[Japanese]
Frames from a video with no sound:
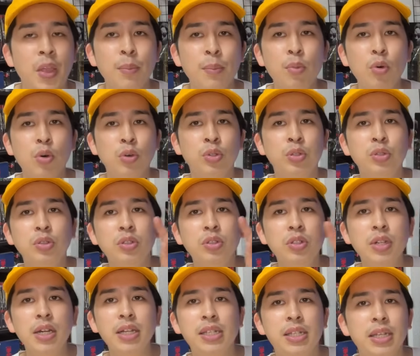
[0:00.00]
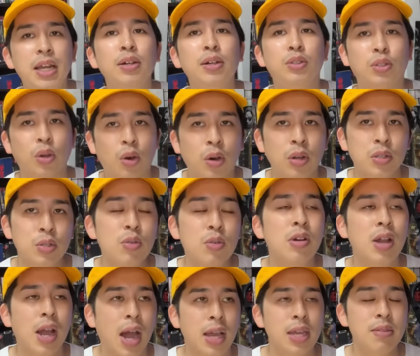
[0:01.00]
もうフックが違うと。そっ
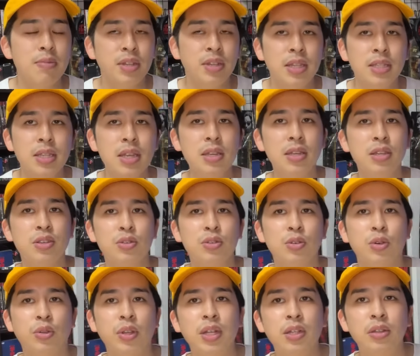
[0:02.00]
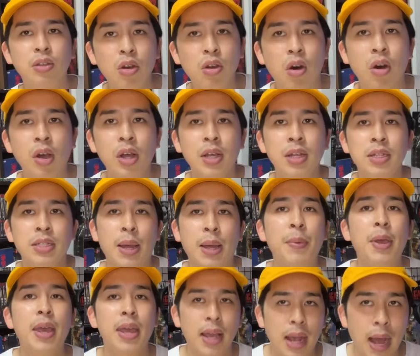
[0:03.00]
か、今2024年の
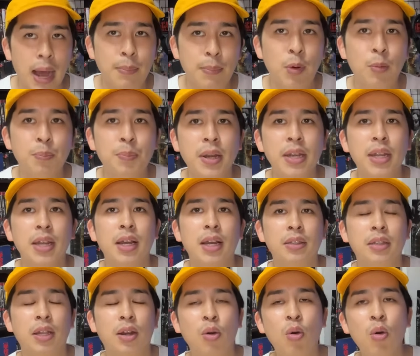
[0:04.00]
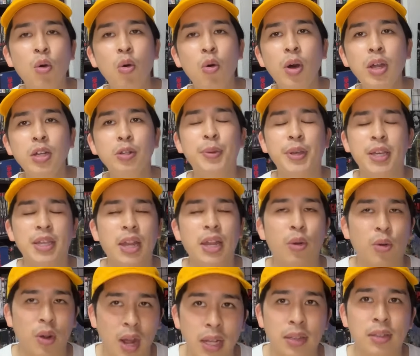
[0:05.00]
サメ映画、モンパニ映画ってのはこうあるべきな
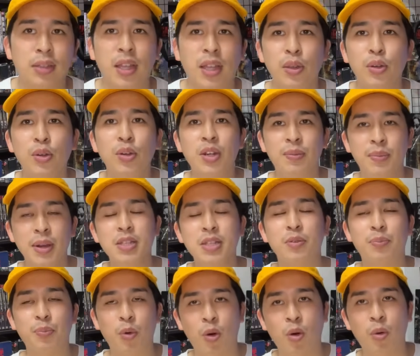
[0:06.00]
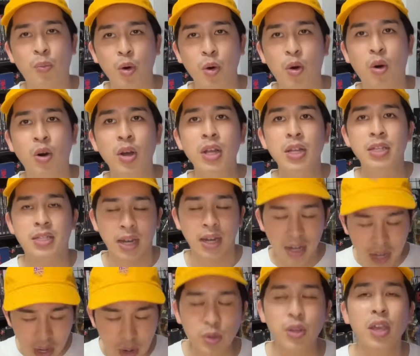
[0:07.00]
のかっていうふうにまずもう、もう
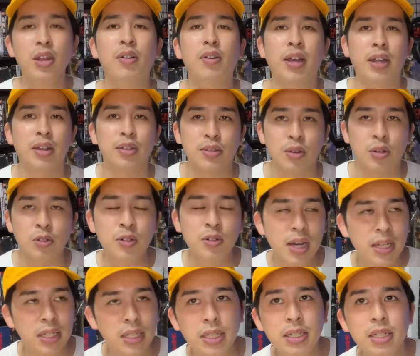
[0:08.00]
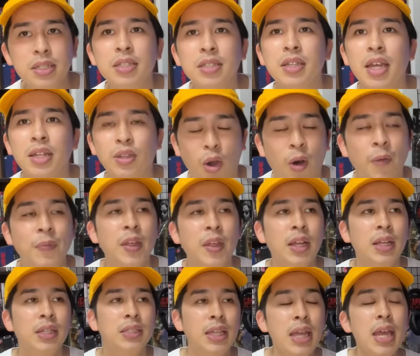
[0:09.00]
洗礼を受けるわけですよ。うわ、いいですね、と。
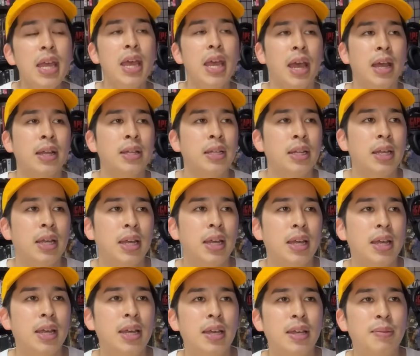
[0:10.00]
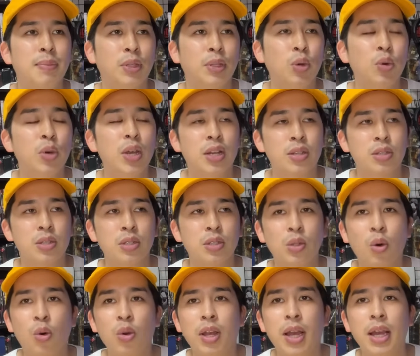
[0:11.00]
で、えー、まあ、どうやらずっ
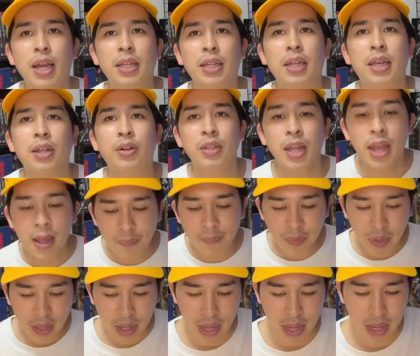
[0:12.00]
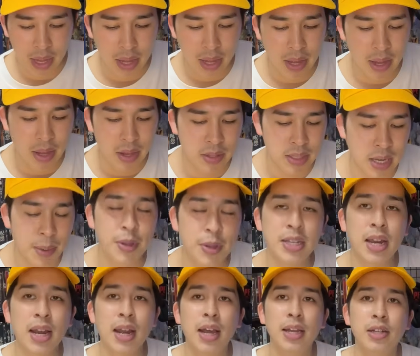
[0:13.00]
と追いかけているね、えー、サメ
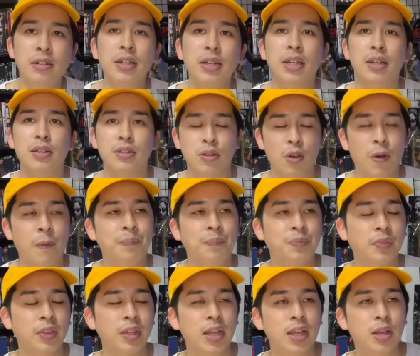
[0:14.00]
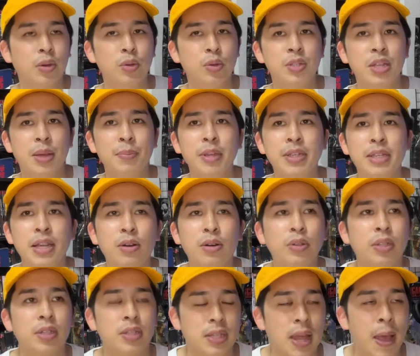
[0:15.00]
ちゃんがいるわけですよ。で、このサメちゃん
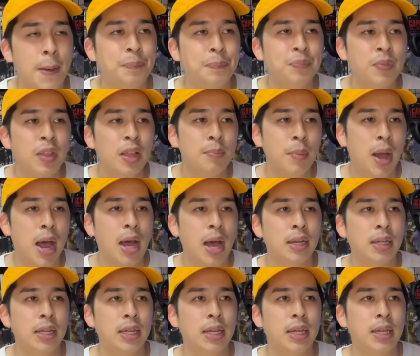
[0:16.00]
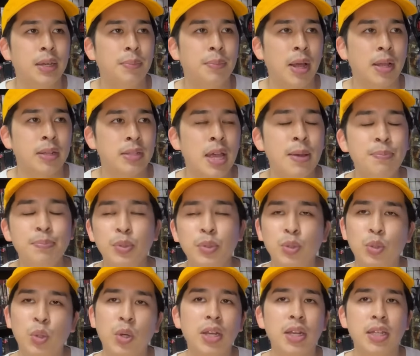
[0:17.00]
をですね、まあ、えー、まあ、サンプル
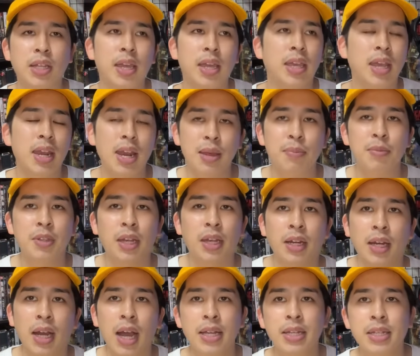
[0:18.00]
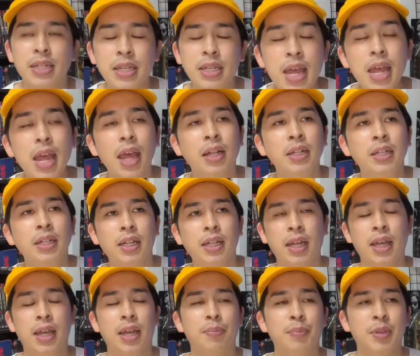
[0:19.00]
を取らなきゃいけないみたいな感じで、
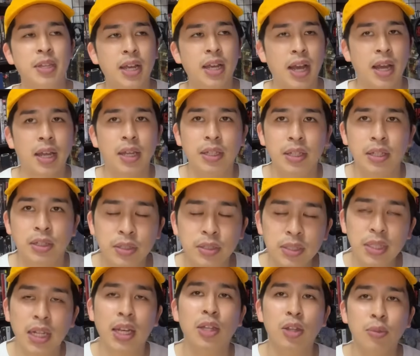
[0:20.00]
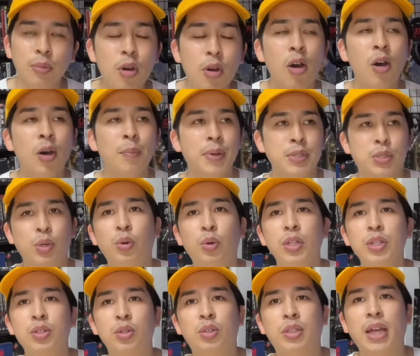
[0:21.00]
えー、みんなが行くんだけども、まあ、そこ
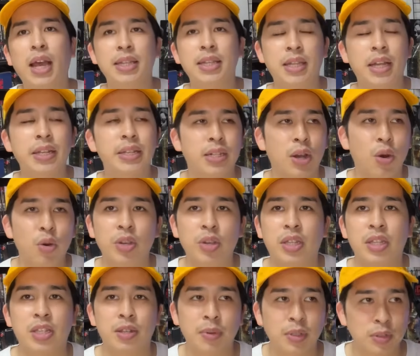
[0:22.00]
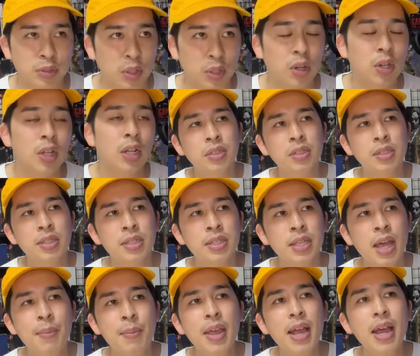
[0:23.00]
でちょっと大惨事が起きてしまうと。
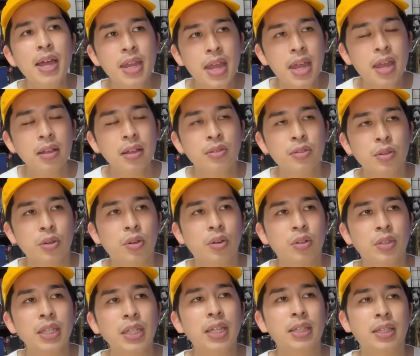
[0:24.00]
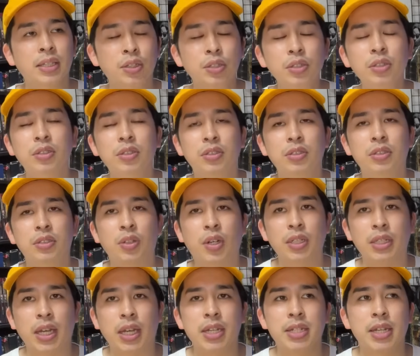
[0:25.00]
サメがね、その、ただ食うと
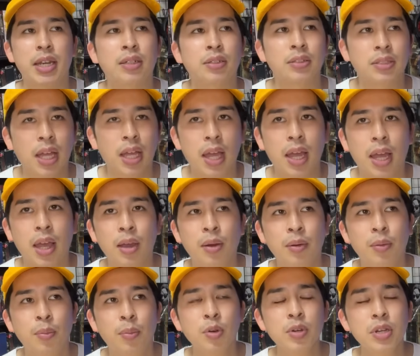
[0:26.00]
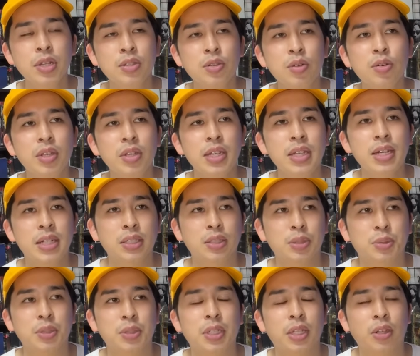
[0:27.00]
かだけじゃなくて、僕がすごいいいなって
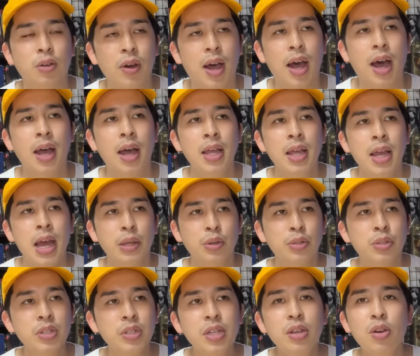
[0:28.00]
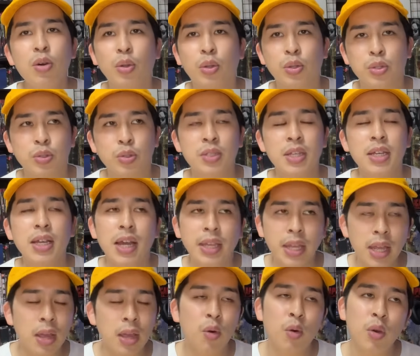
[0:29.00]
思ったのは、あの、主人公の女性が
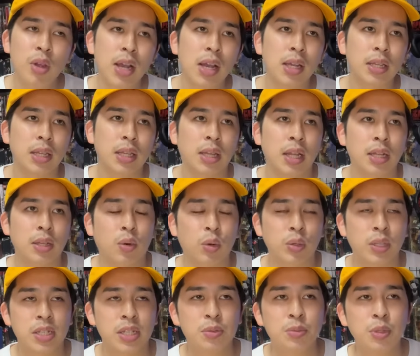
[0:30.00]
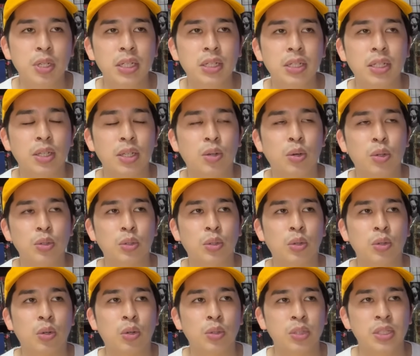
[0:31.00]
ね、追いかけてた、こう、立ち向かっていこう
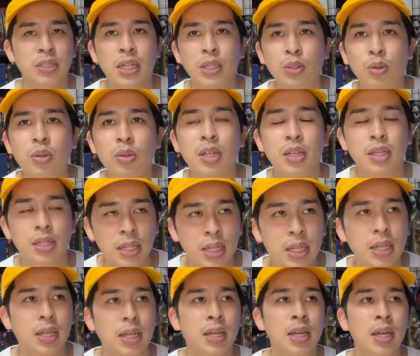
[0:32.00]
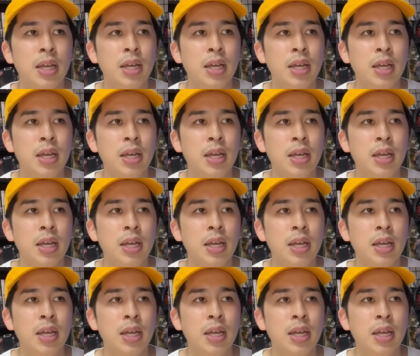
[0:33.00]
と、こう、した時に、